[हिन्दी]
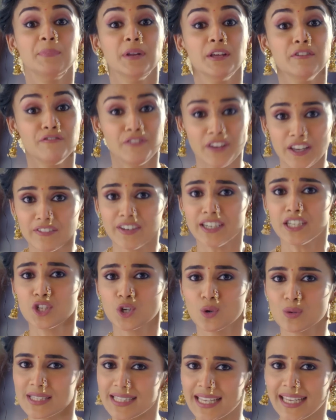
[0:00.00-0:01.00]
अपने फेवरेट
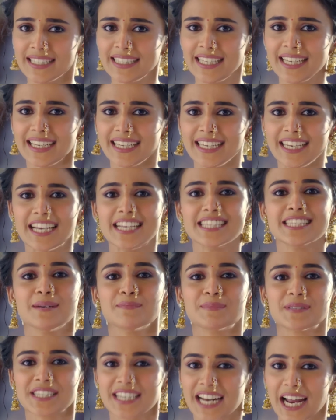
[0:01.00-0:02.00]
शोज देखने के लिए
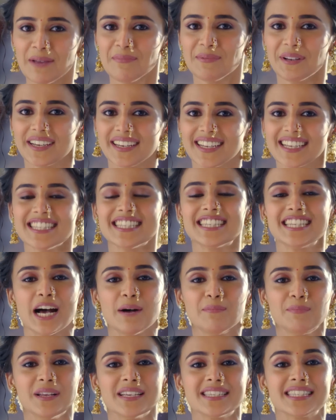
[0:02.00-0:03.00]
सब्सक्राइब करें
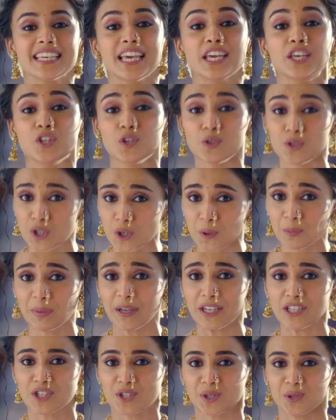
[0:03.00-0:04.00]
स्टार प्लस के यूट्यूब
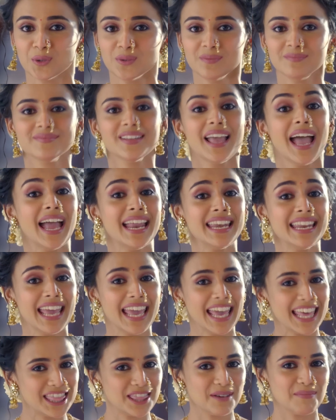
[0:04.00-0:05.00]
पेज को एंड
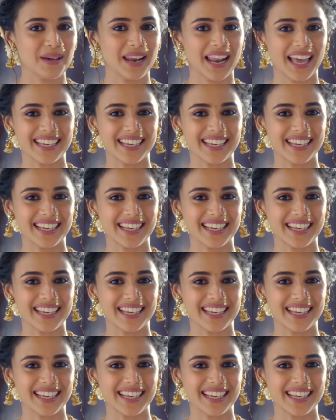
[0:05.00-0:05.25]
हिट द बेल